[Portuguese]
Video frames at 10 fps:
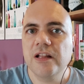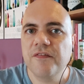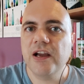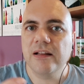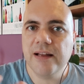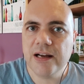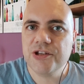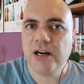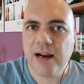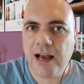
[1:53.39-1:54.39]
na
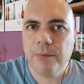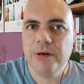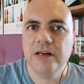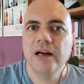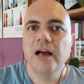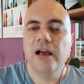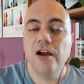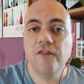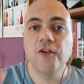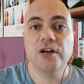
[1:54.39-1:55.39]
verdade, acaba
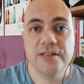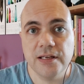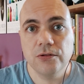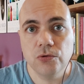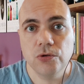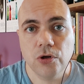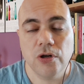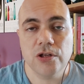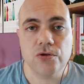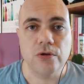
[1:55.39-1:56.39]
reforçando o
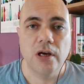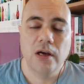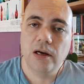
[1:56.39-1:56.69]
nosso.